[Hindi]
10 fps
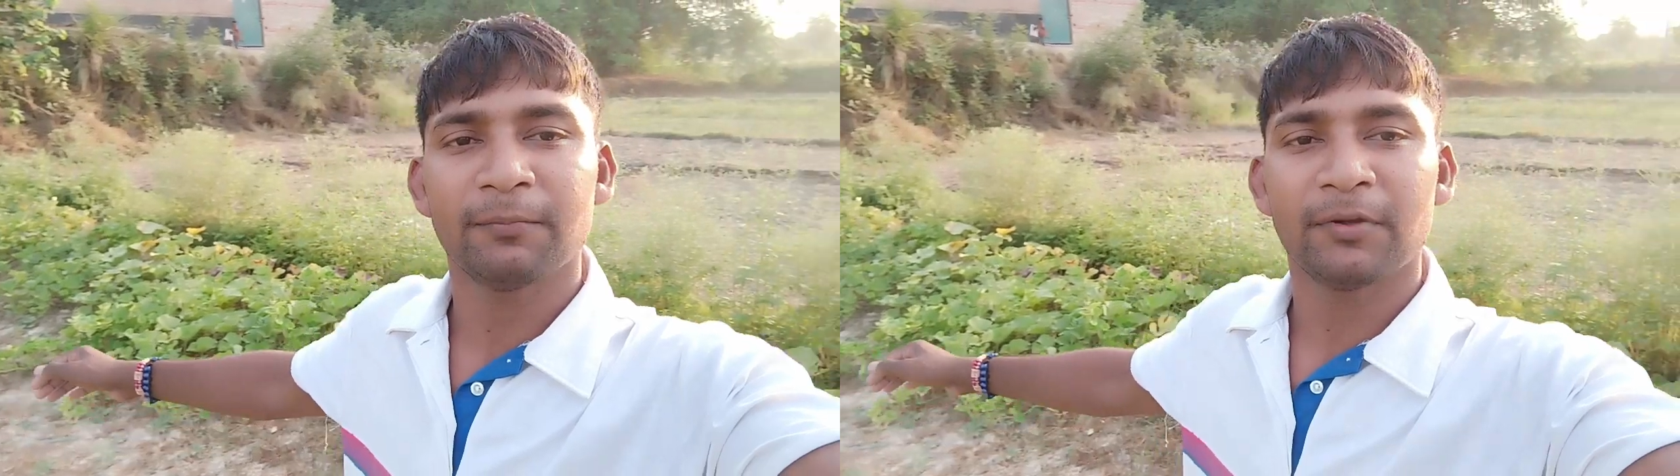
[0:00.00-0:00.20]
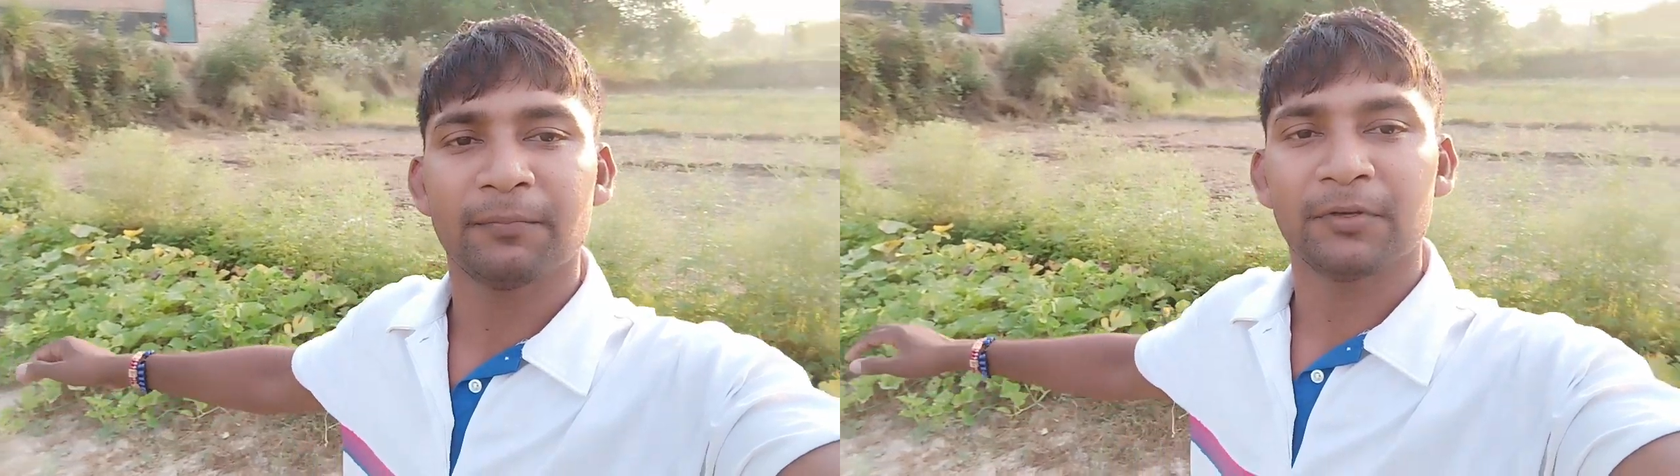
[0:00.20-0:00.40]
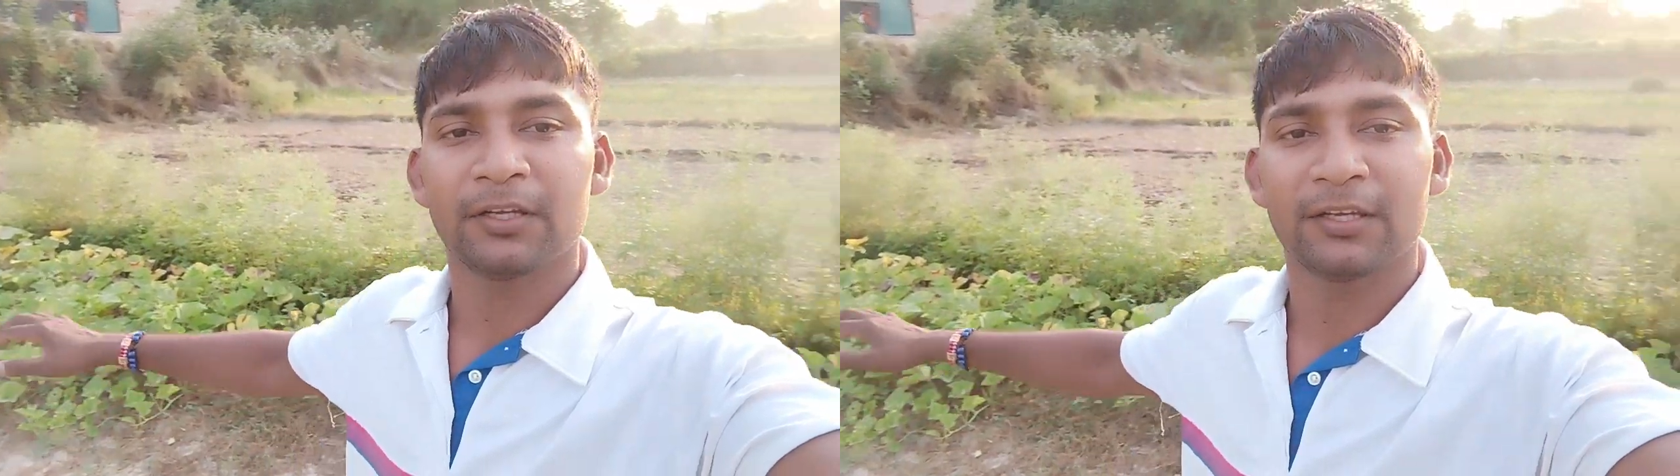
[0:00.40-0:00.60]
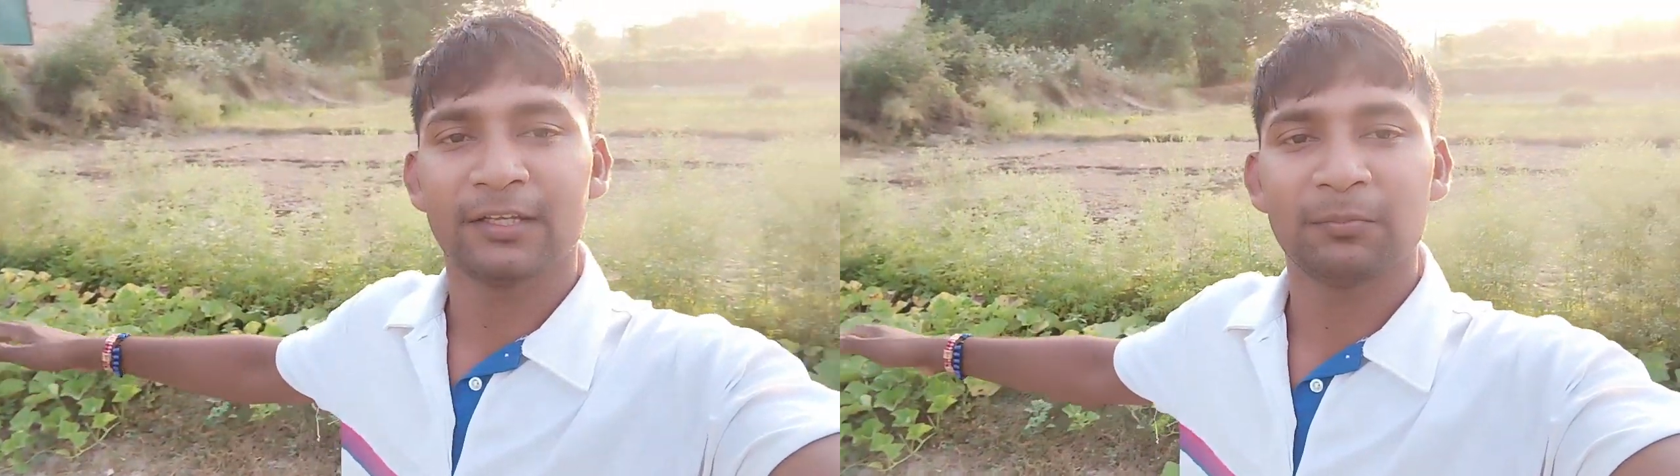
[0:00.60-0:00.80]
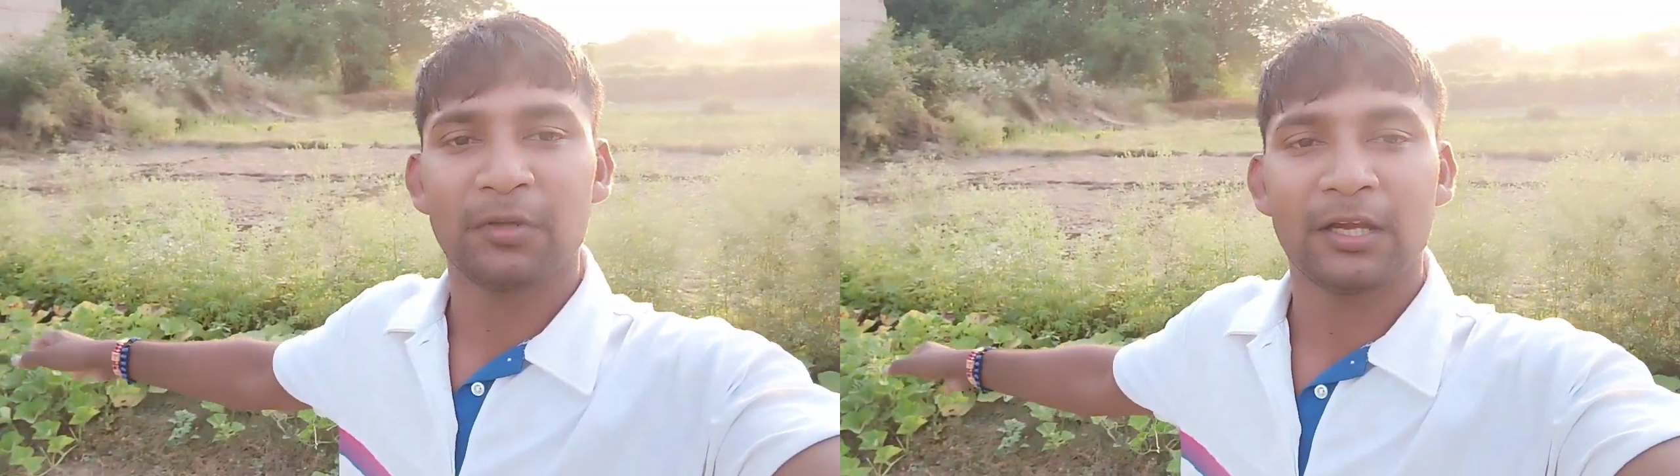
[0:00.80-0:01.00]
हैं मैं अपने
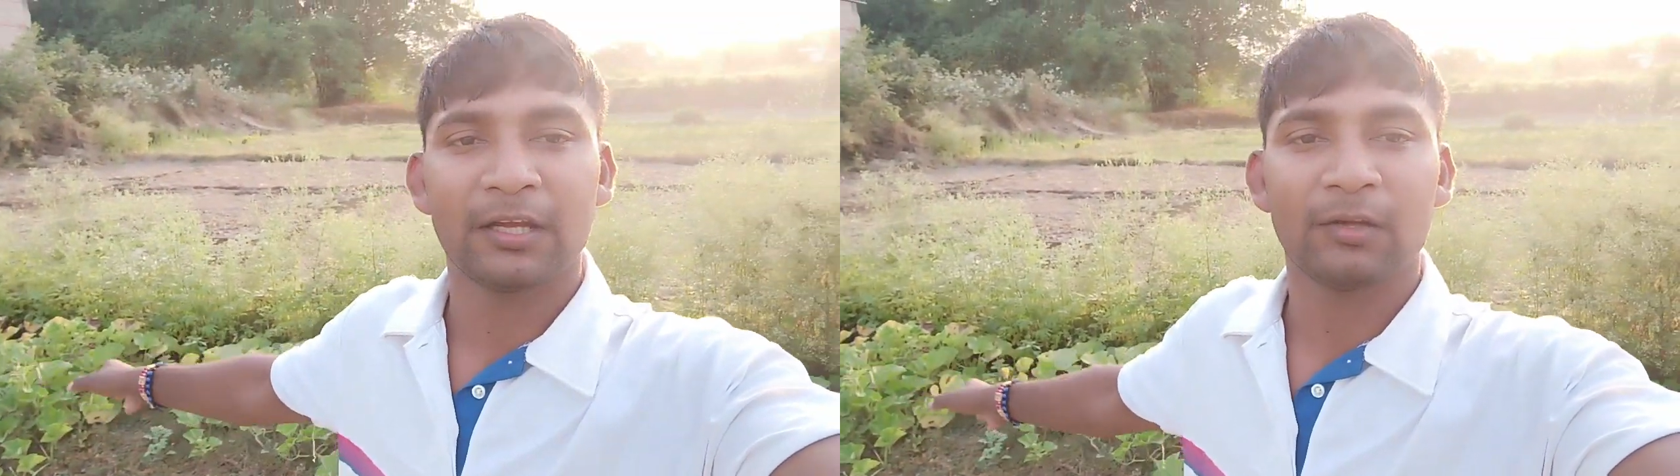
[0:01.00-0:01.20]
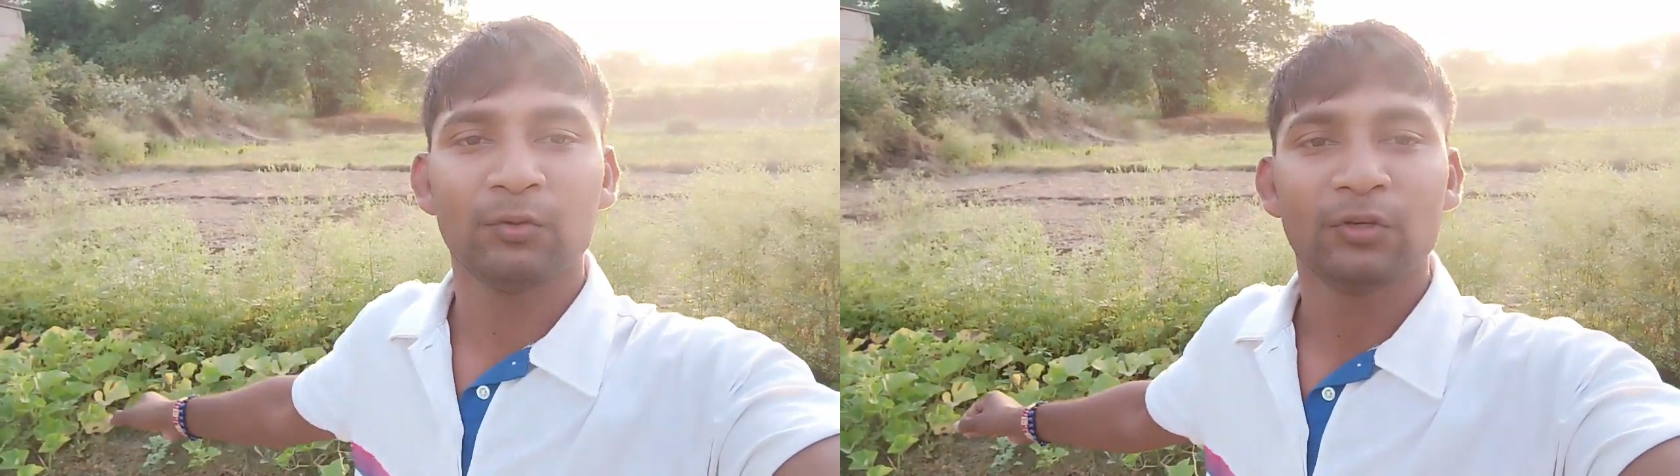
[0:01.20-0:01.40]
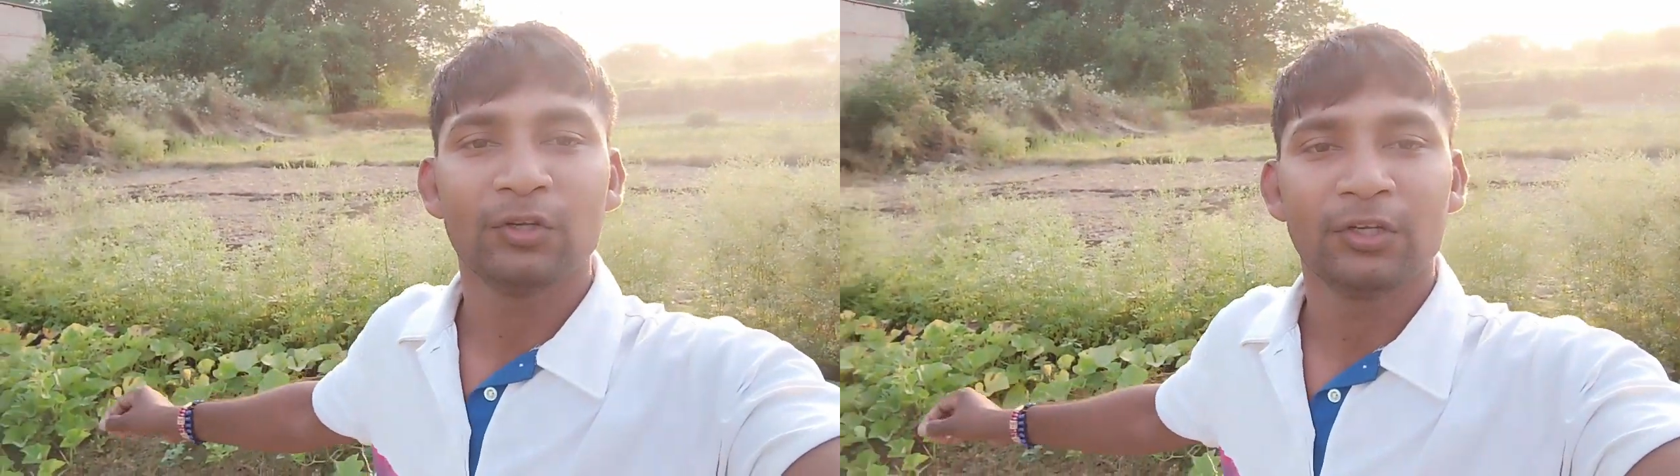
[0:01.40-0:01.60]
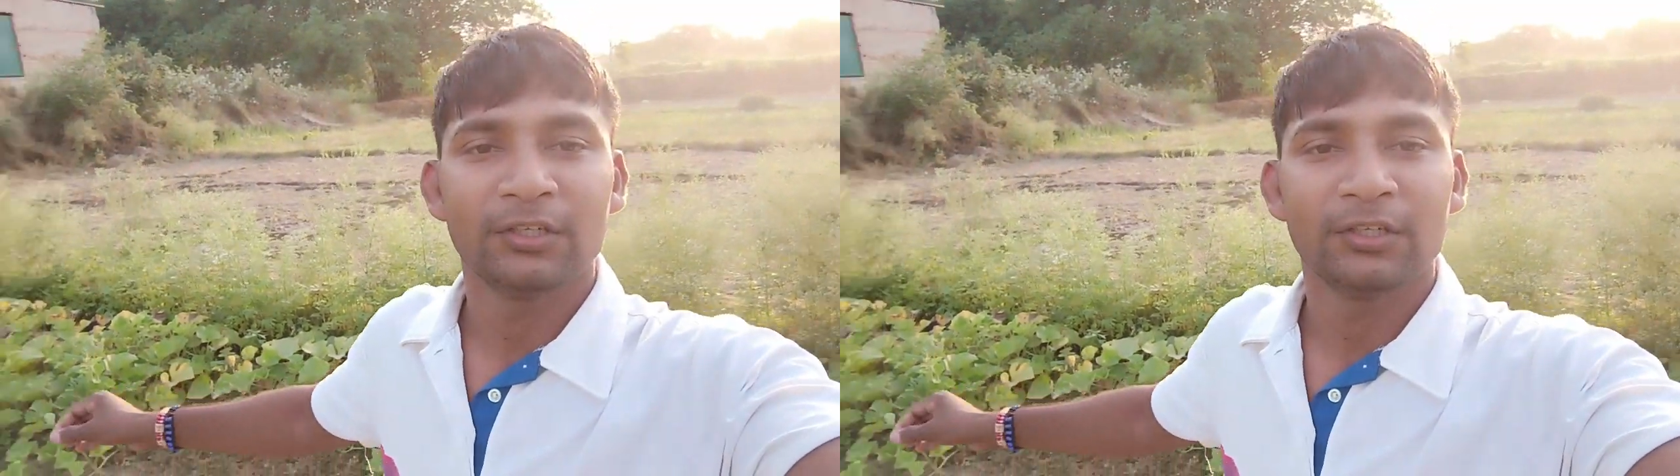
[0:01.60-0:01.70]
खेत में आ गया हूँ